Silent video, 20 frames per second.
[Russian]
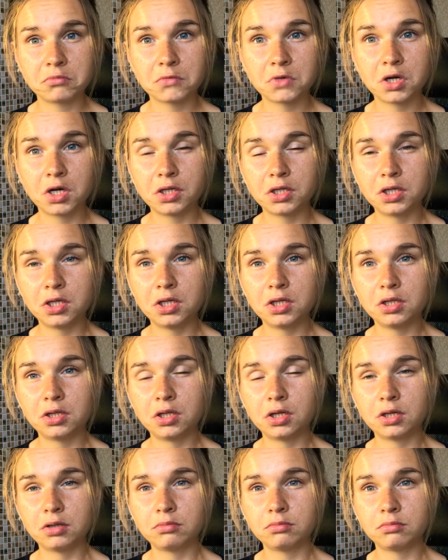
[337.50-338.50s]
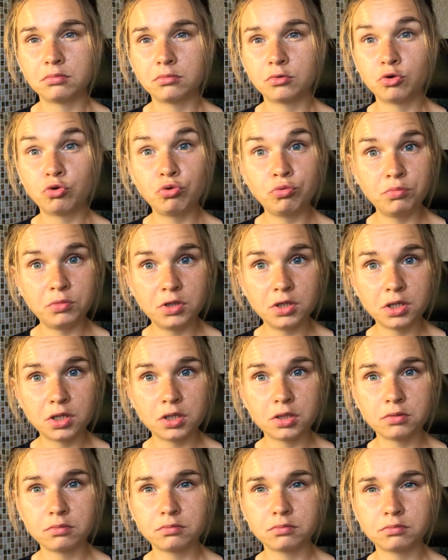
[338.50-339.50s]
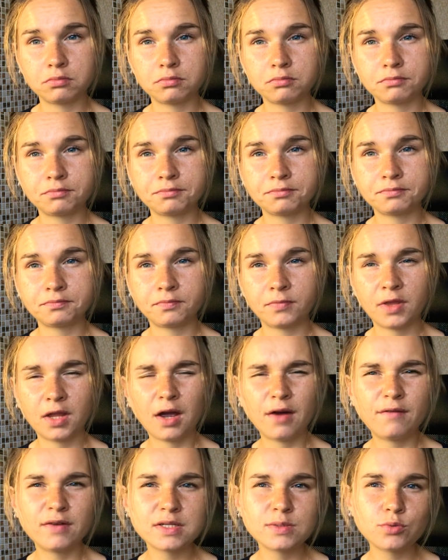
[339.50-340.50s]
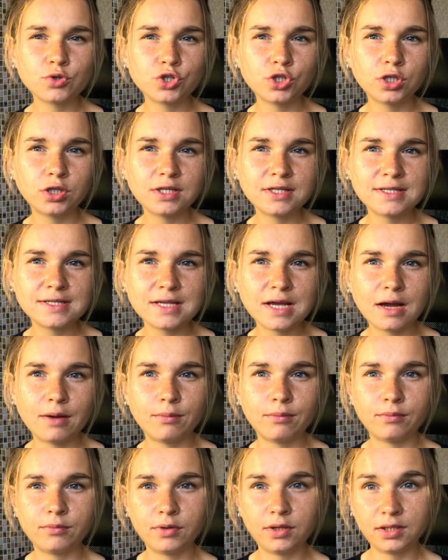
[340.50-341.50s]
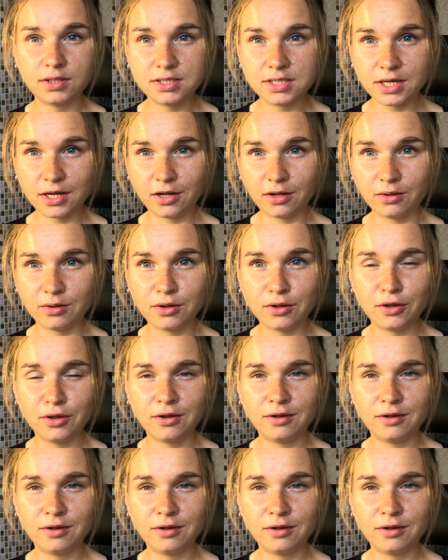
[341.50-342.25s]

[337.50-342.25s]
какие-то кумиры, а возможно, ты сам идеал